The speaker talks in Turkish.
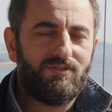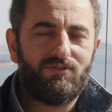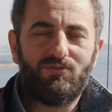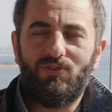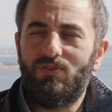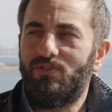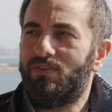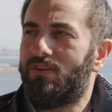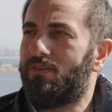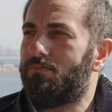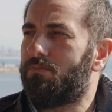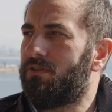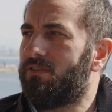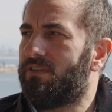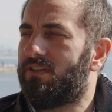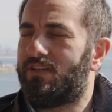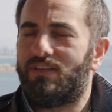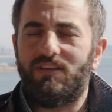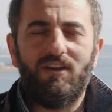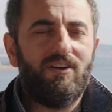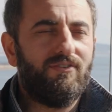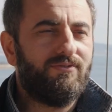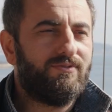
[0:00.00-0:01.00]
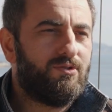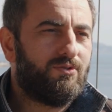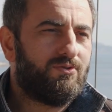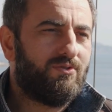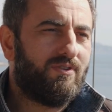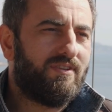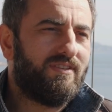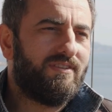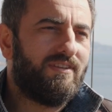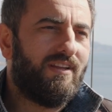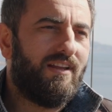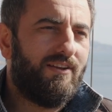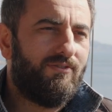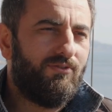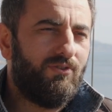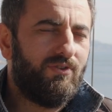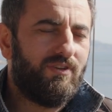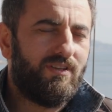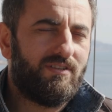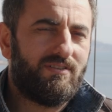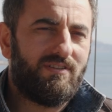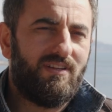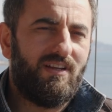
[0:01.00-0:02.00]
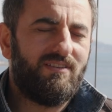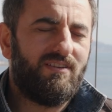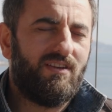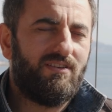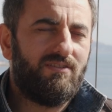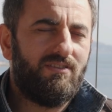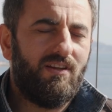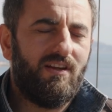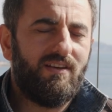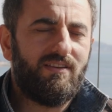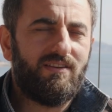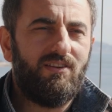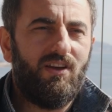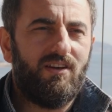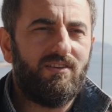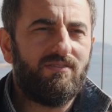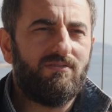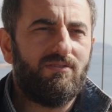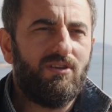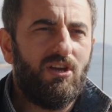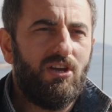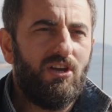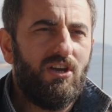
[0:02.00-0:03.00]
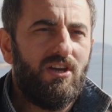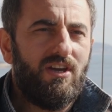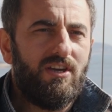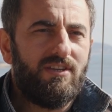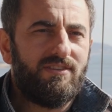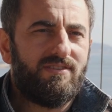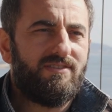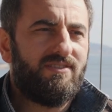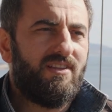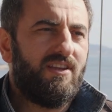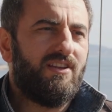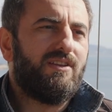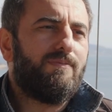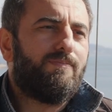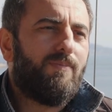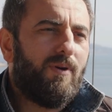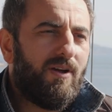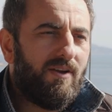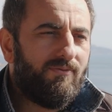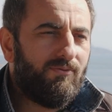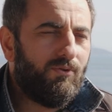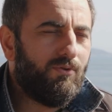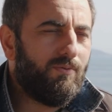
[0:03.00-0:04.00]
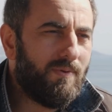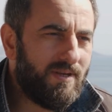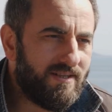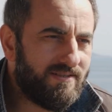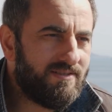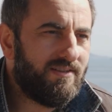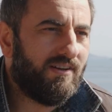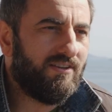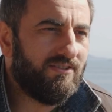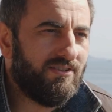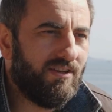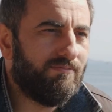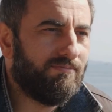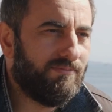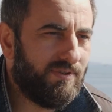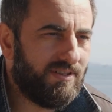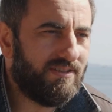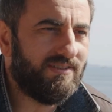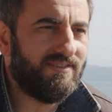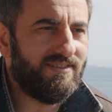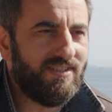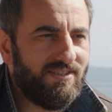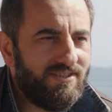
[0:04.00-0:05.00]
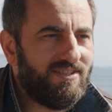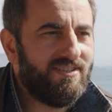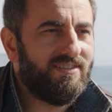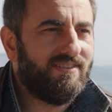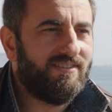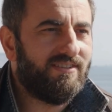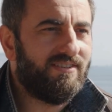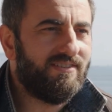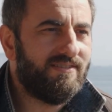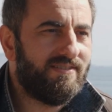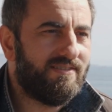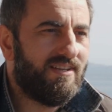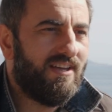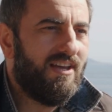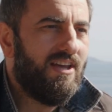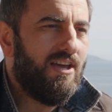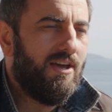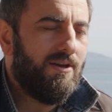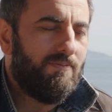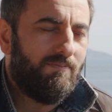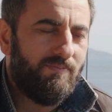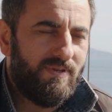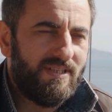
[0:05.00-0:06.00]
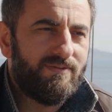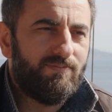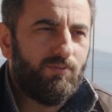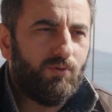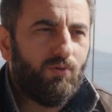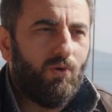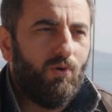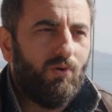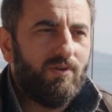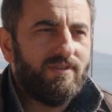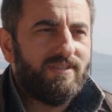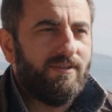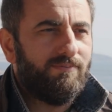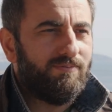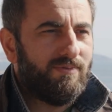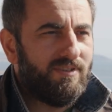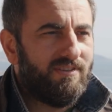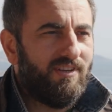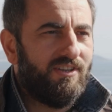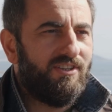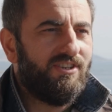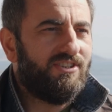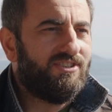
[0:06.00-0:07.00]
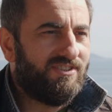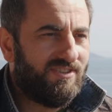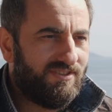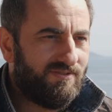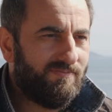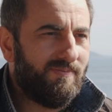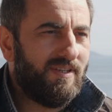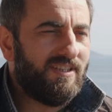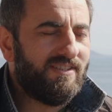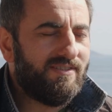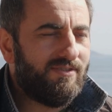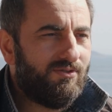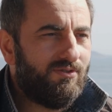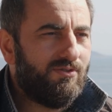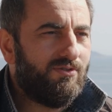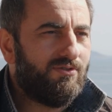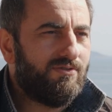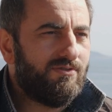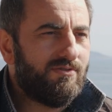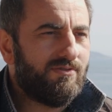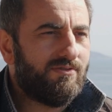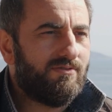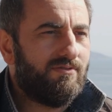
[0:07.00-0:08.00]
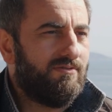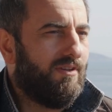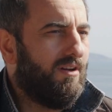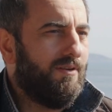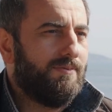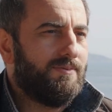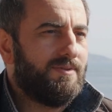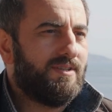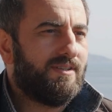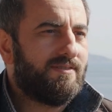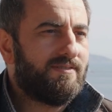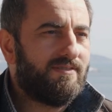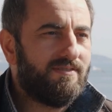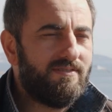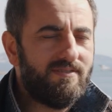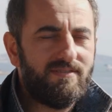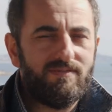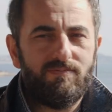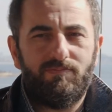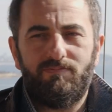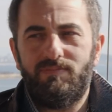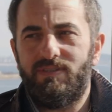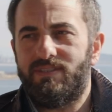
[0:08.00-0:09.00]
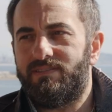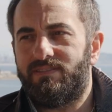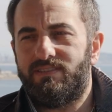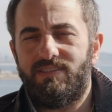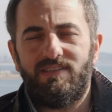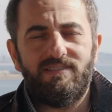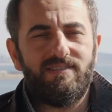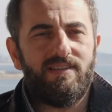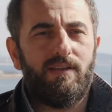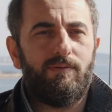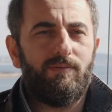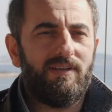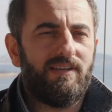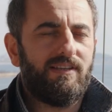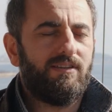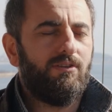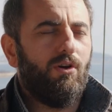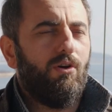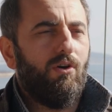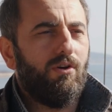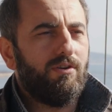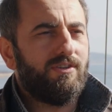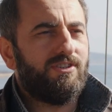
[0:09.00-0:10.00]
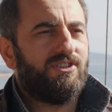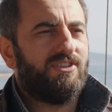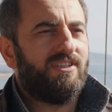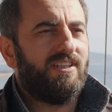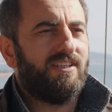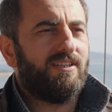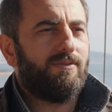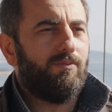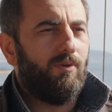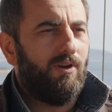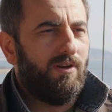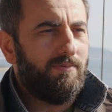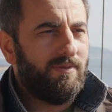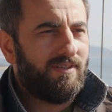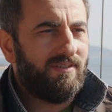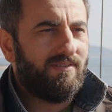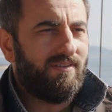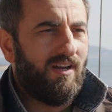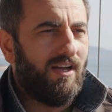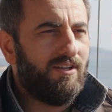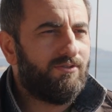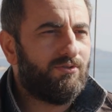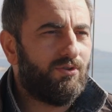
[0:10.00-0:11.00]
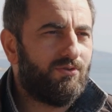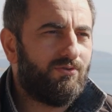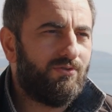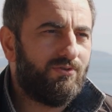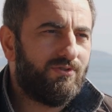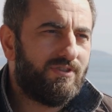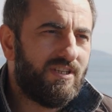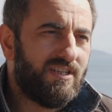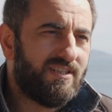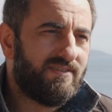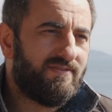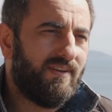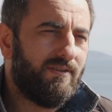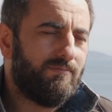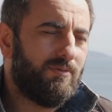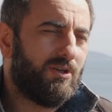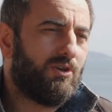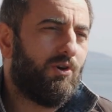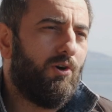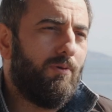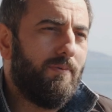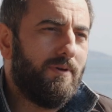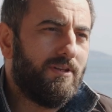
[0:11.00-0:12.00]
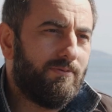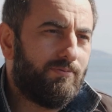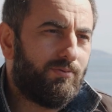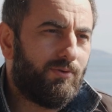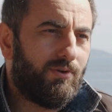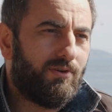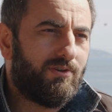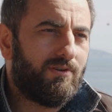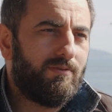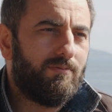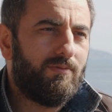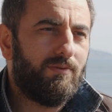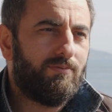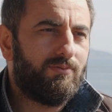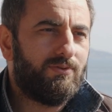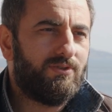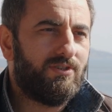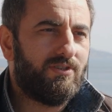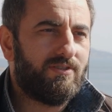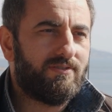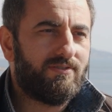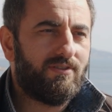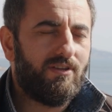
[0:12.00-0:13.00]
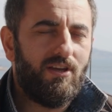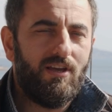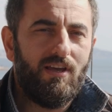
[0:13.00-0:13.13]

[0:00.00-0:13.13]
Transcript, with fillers: Sonra bana iki hafta sonra telefon ettiler. Dediler ki ya siz en iyi performanslardan biri seçildiniz. Biz bu konsepti değiştirmek istiyoruz. Ne yapacaksınız? Biz sizle birlikte 10 kişilik böyle bir kadro kuracağız ve bir komedi programı yapacağız.